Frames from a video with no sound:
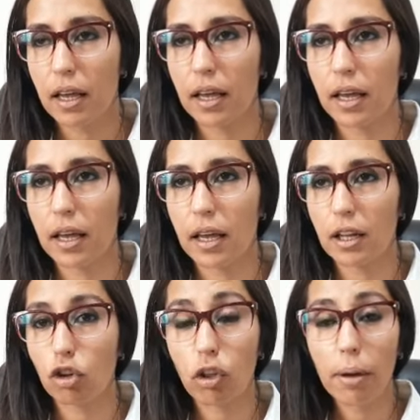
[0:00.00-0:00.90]

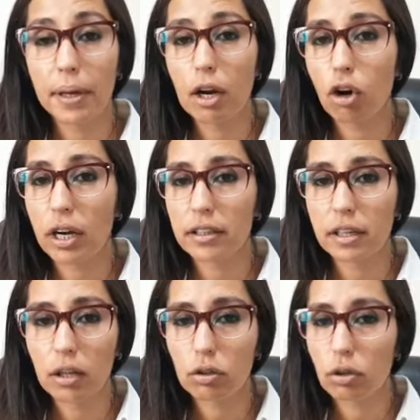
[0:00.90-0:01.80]
Eh, todavía los
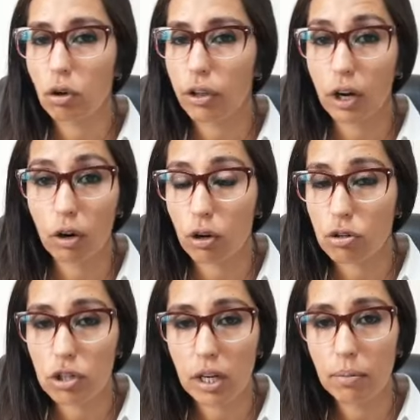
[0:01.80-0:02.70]
candidatos los
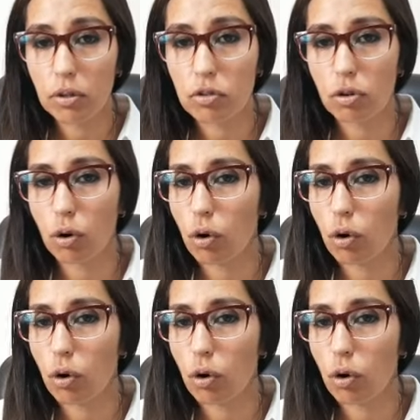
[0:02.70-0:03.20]
desconocemos,